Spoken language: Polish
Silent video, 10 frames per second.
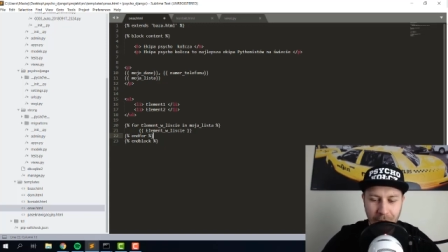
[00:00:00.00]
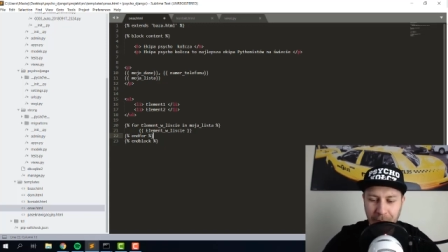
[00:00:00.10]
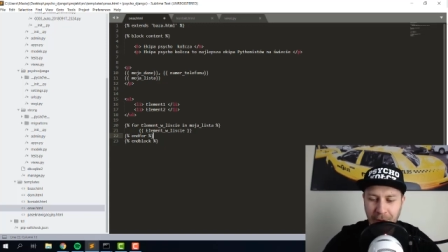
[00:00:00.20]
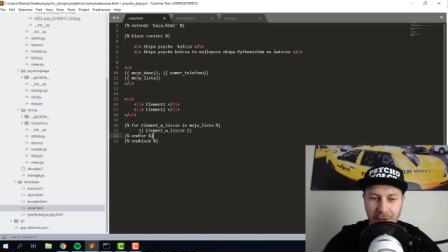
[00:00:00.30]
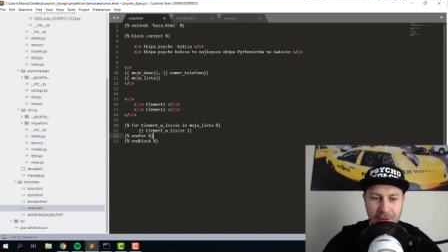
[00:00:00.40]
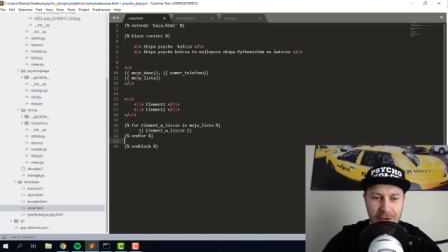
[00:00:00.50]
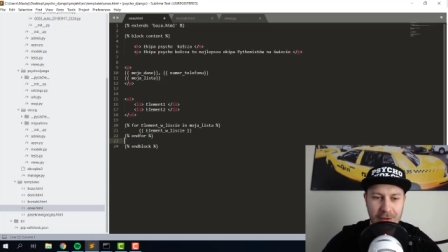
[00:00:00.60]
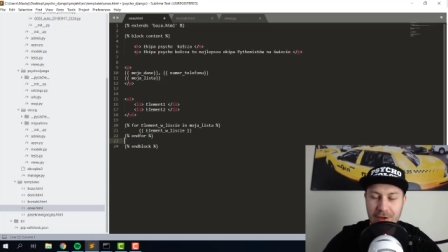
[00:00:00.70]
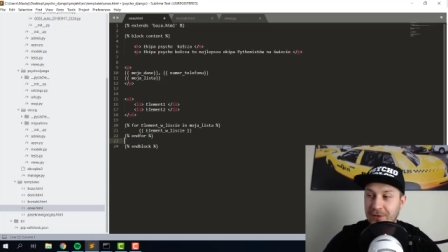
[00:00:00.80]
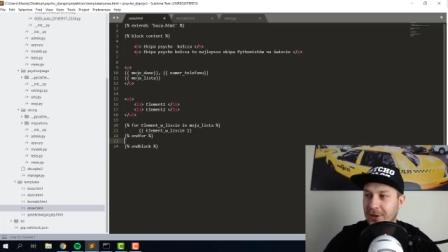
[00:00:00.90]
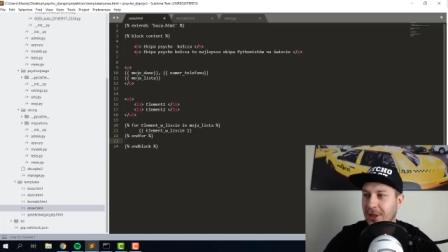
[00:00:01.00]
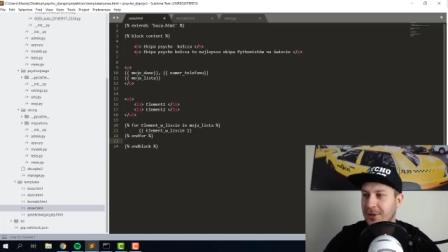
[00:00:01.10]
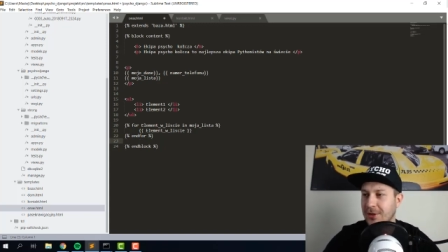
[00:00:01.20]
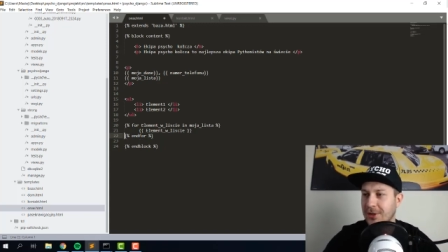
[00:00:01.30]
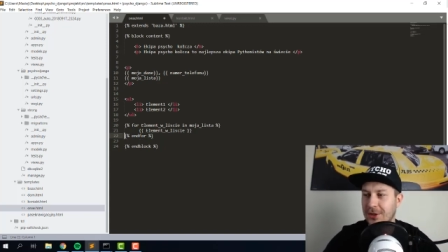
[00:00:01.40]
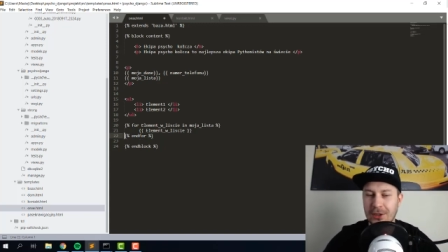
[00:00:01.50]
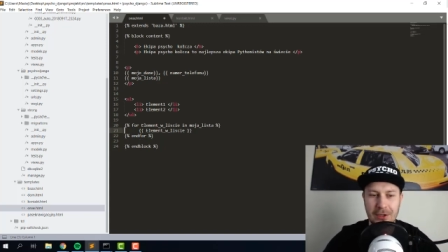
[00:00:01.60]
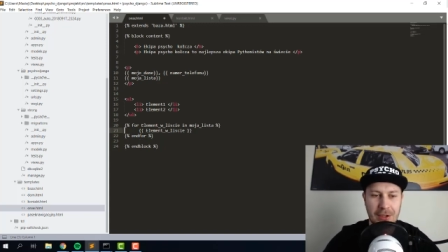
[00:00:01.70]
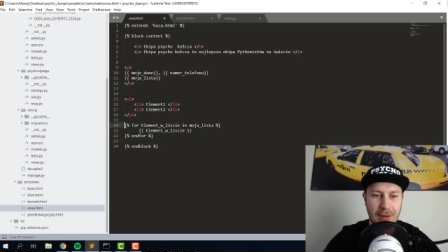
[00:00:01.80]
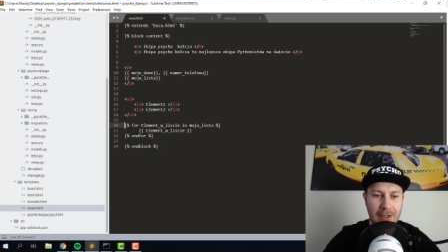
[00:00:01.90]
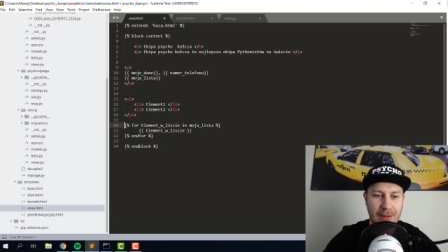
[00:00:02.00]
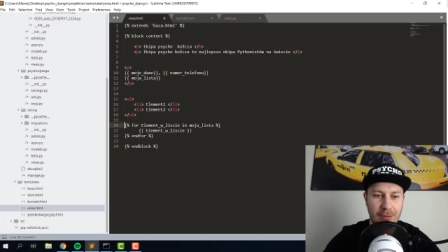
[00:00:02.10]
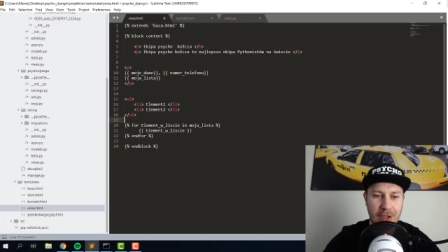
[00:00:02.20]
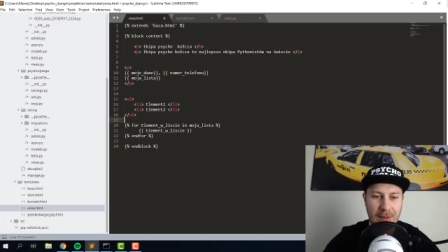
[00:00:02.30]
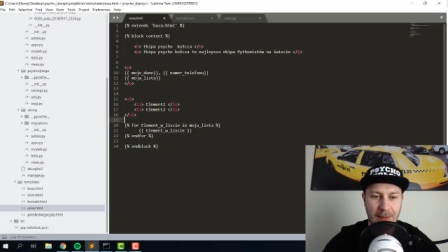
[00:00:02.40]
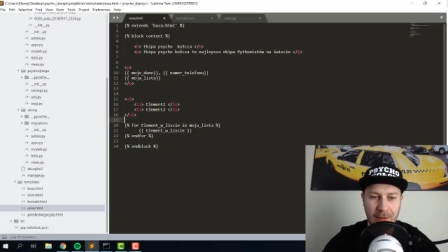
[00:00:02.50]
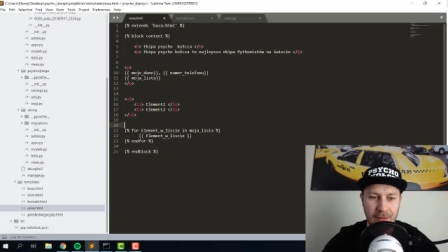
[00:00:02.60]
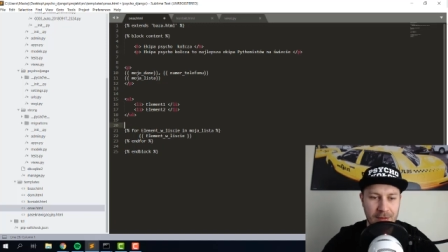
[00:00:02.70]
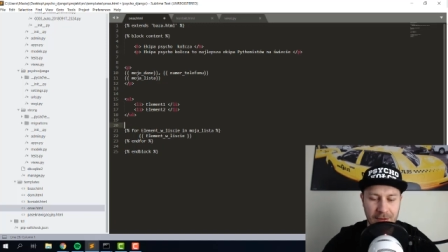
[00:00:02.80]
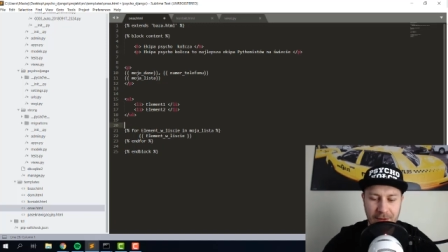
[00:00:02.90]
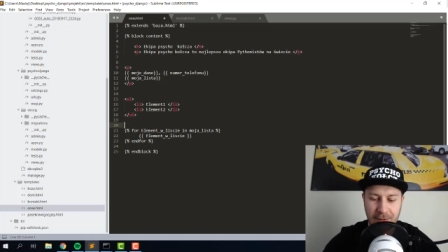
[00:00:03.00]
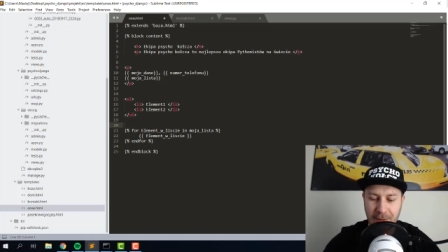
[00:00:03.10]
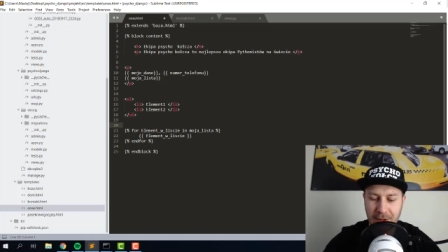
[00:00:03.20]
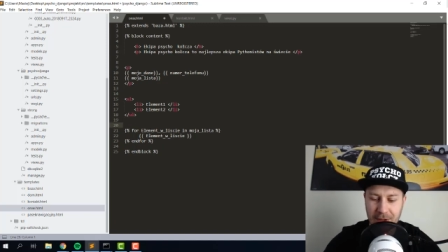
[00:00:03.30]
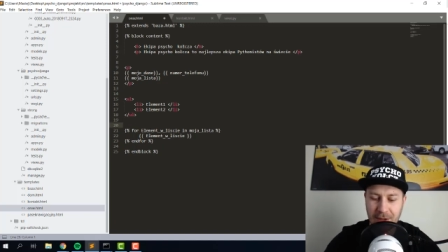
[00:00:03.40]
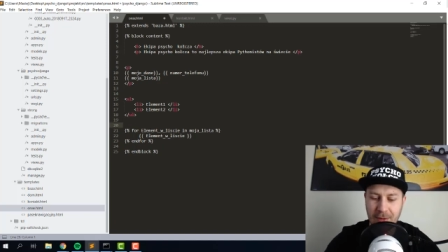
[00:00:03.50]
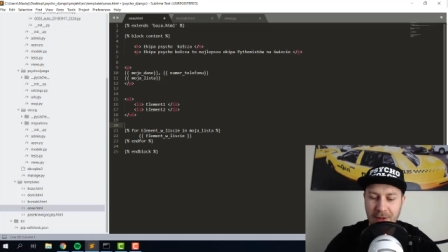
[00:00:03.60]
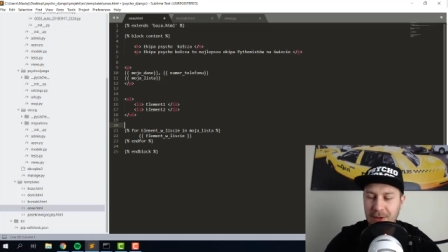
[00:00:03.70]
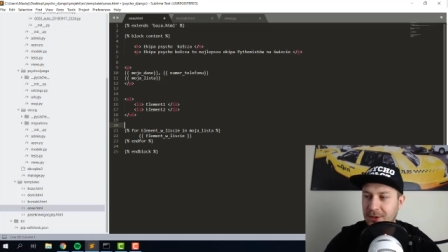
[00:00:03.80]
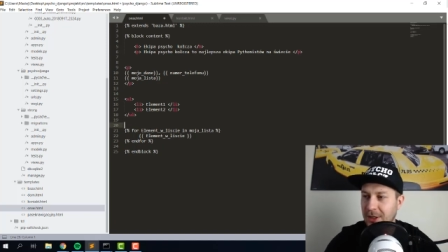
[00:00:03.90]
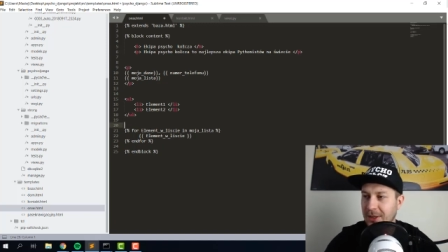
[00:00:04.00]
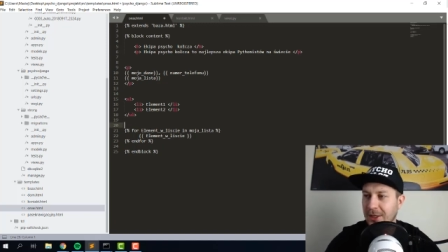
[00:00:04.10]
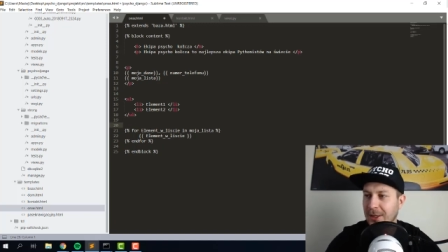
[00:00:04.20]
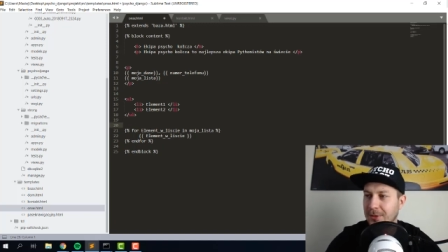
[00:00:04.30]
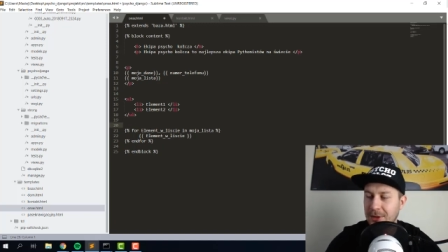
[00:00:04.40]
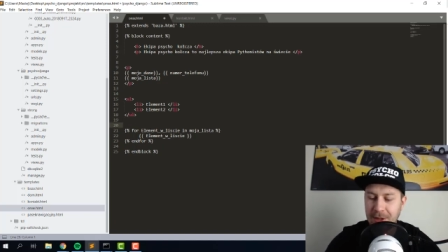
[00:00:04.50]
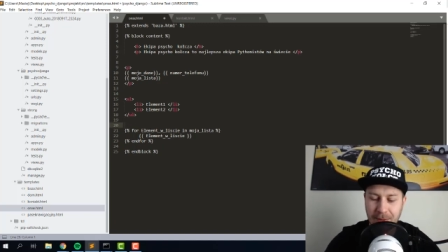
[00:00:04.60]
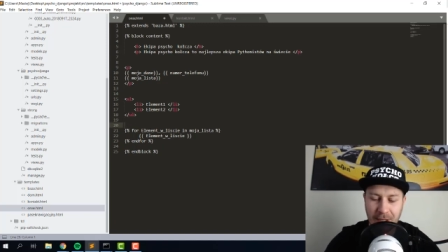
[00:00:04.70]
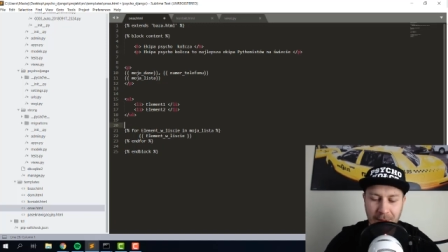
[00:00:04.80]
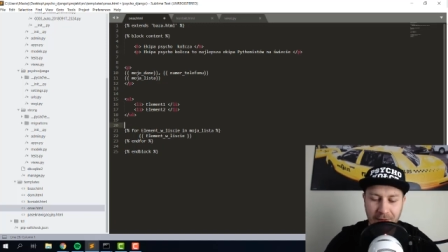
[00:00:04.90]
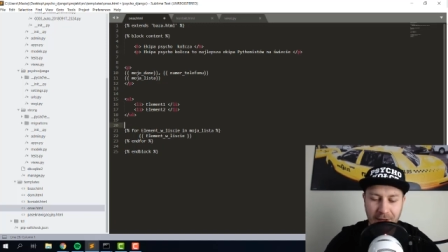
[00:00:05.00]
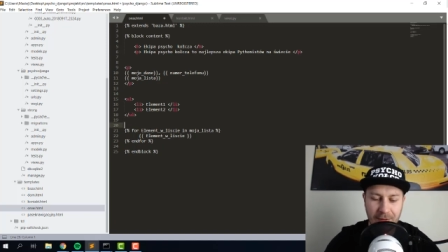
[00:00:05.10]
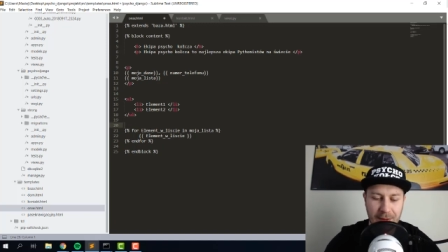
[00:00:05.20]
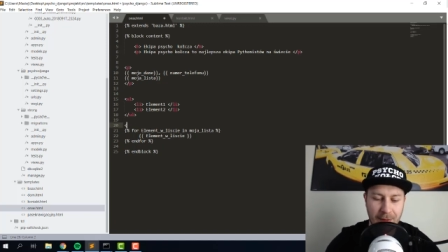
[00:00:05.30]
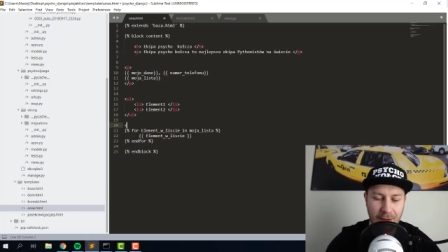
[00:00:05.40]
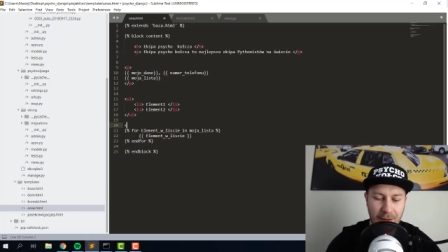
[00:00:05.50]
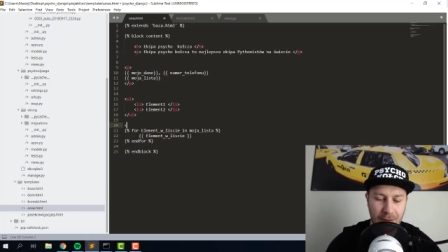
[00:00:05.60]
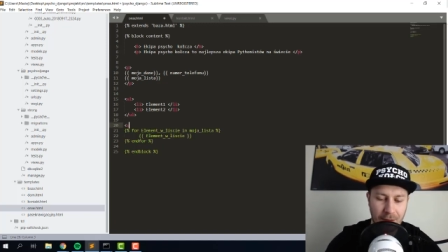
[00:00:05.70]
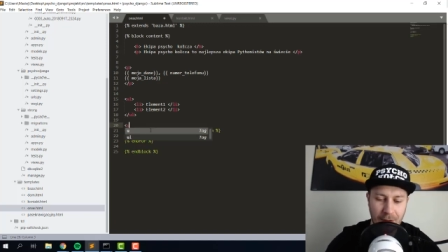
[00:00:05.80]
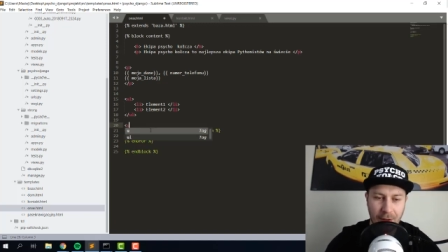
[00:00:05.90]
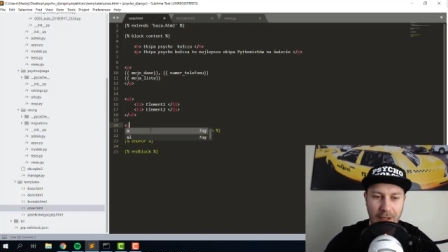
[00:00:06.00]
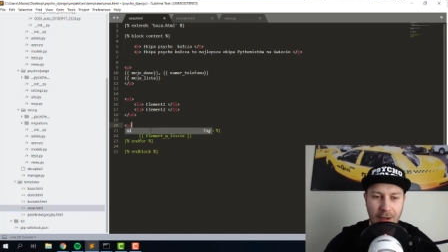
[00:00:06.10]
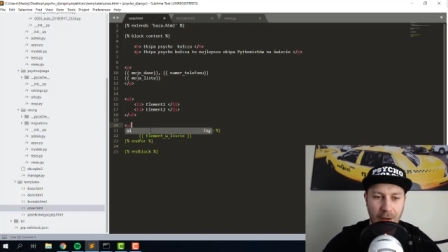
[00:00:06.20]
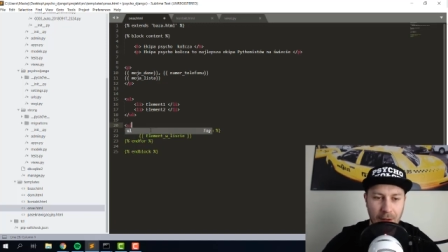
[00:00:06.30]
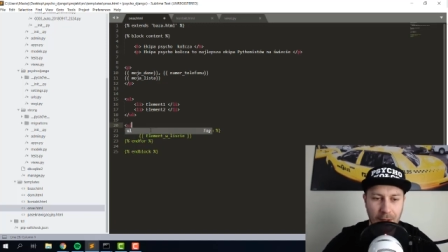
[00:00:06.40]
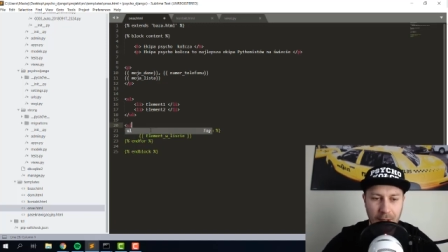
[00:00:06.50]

Dopiero 2019 zaczyna się, jak tam u Ciebie, zostaw w komentarzach komentarz, jak, jak tam Ci idzie programowanie w tym roku, kolego.